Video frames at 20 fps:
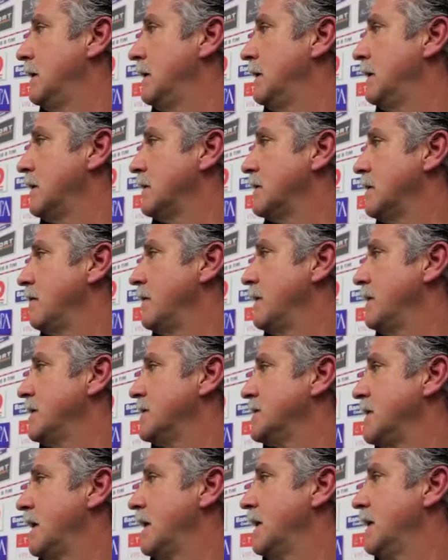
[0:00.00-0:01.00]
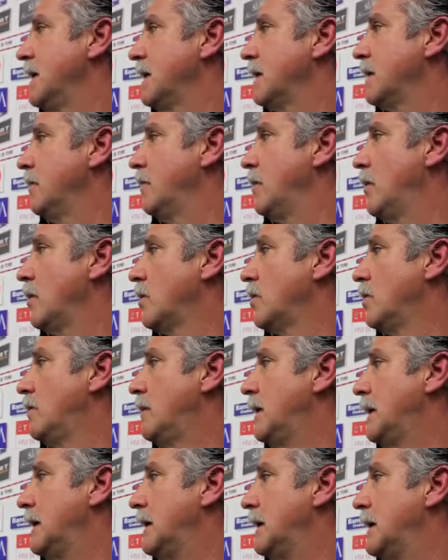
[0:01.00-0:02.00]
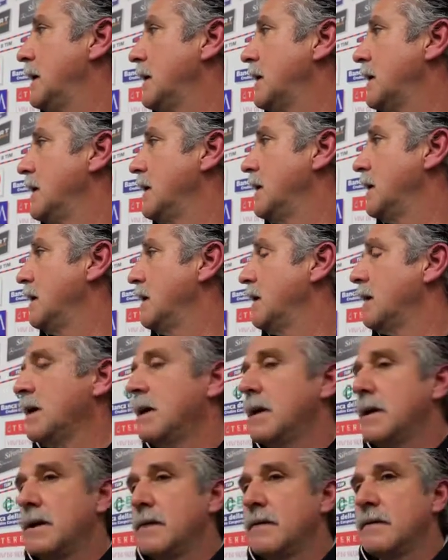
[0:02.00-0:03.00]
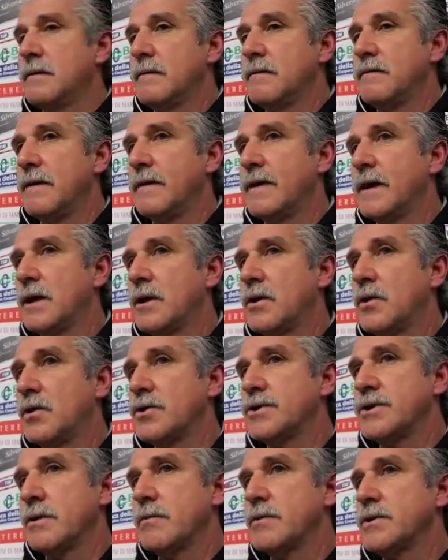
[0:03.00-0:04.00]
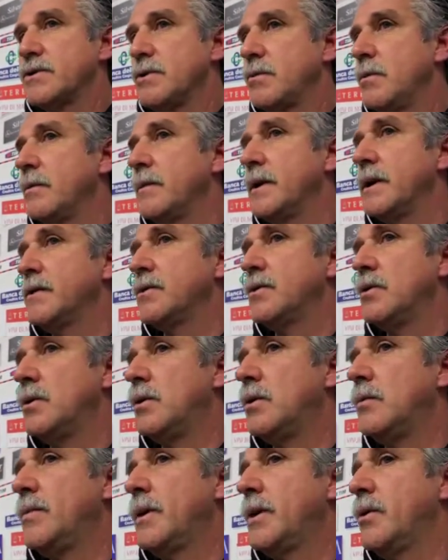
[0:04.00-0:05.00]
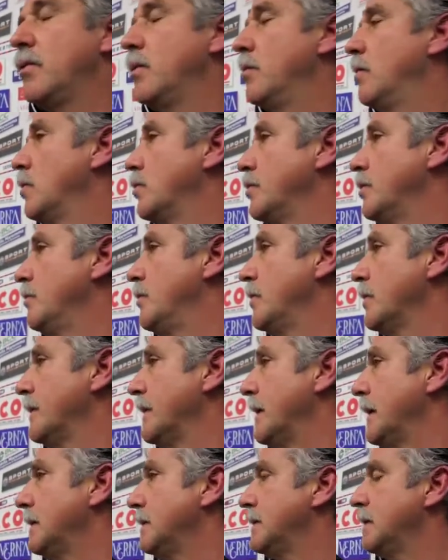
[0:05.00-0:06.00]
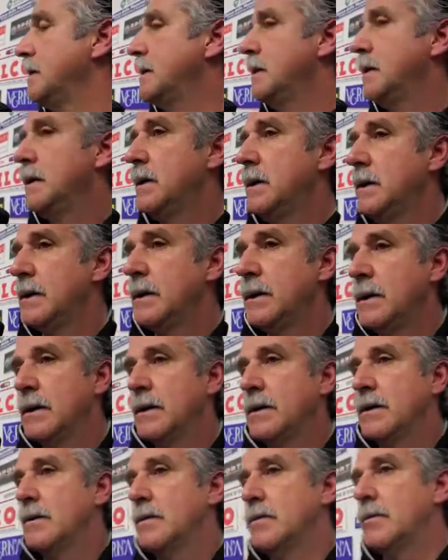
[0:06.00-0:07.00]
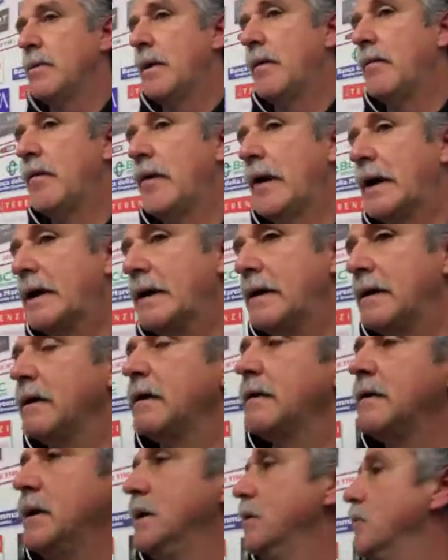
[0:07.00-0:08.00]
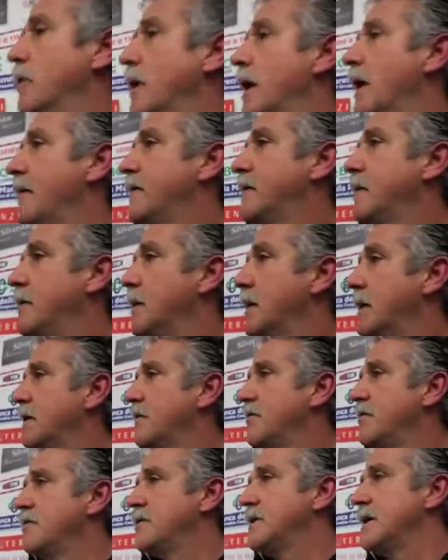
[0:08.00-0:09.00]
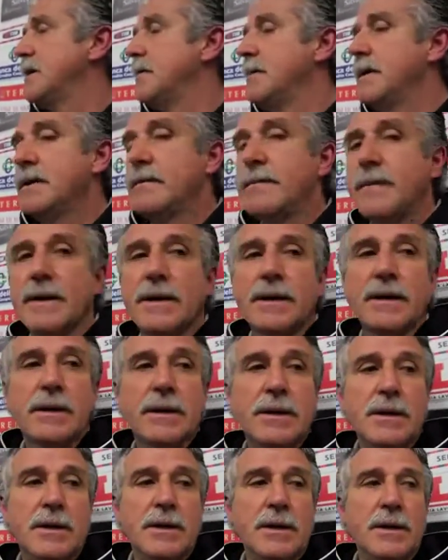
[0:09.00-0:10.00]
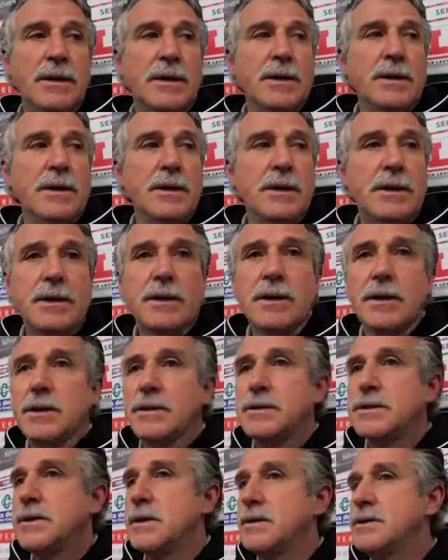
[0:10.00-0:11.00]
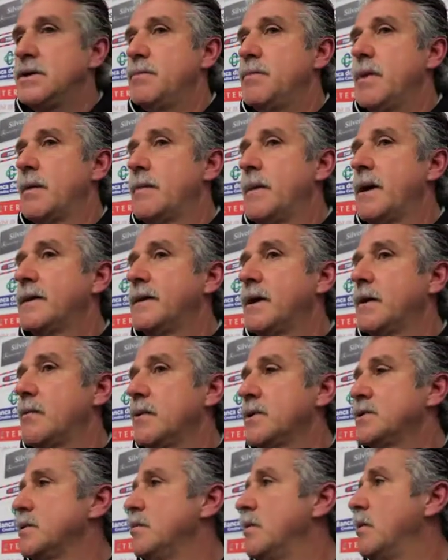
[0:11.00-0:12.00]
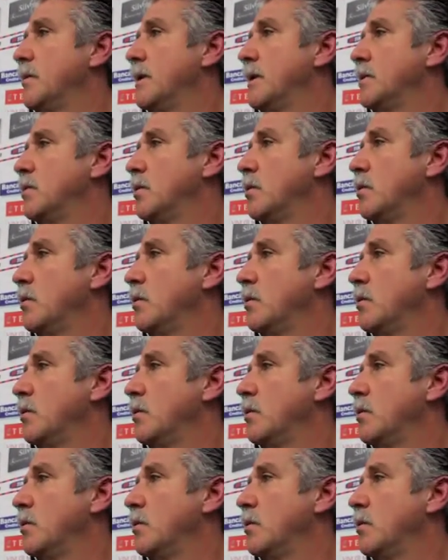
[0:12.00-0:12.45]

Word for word: eh, sapete si allena anche poco ma che fa delle cose in questo momento per noi molto importanti. Dobbiamo anche dirgli un grazie perché sinceramente eh, ci, ci, permette in questo momento